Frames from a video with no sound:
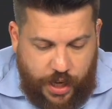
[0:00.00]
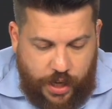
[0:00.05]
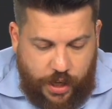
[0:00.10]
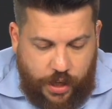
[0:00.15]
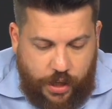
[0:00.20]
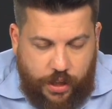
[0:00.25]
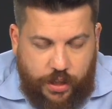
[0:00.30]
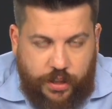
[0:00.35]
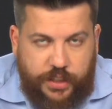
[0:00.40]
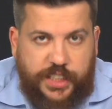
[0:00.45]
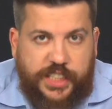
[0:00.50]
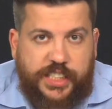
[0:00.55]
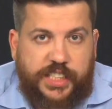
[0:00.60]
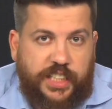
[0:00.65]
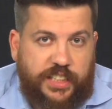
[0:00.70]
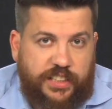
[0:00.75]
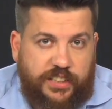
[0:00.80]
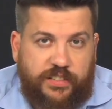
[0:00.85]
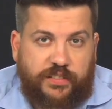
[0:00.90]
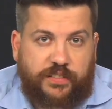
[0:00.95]
и Гадри
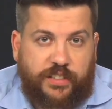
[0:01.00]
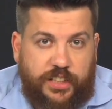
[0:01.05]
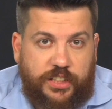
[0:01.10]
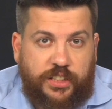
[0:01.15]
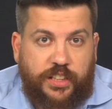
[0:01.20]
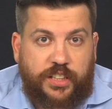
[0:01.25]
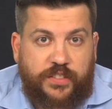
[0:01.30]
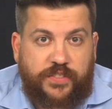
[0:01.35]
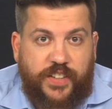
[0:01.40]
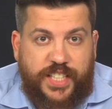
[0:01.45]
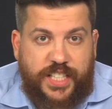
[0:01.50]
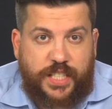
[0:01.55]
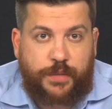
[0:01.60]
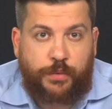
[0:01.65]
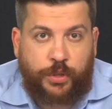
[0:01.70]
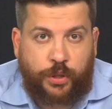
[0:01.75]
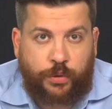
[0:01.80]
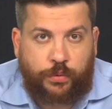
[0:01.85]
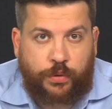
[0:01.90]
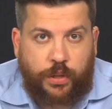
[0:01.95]
хватило 20
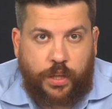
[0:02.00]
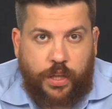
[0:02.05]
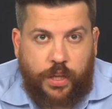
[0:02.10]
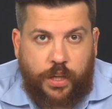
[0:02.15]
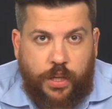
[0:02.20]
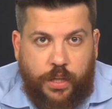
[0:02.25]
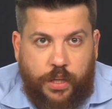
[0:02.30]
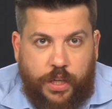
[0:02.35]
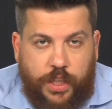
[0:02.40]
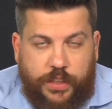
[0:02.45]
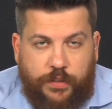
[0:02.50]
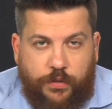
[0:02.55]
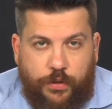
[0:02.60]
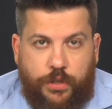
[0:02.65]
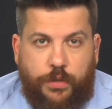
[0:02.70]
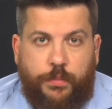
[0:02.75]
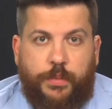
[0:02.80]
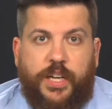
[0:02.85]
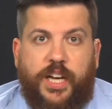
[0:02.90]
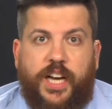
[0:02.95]
минут для того,
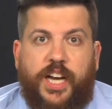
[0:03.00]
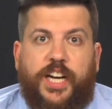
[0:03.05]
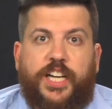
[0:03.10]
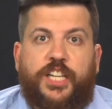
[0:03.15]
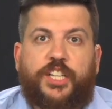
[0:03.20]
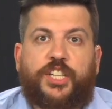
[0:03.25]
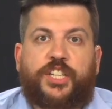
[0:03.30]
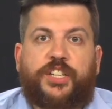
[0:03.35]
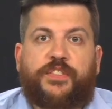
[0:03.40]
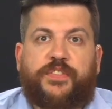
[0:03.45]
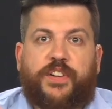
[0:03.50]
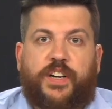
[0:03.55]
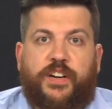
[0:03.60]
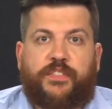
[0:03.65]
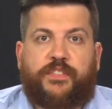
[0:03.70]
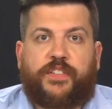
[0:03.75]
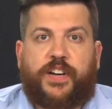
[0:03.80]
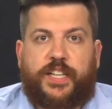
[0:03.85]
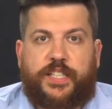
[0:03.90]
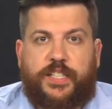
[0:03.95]
чтобы
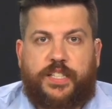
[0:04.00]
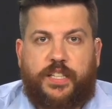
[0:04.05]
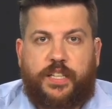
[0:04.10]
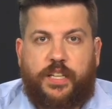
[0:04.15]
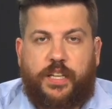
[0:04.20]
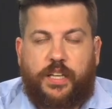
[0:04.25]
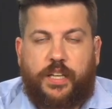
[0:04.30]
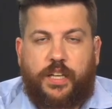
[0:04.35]
расшифровать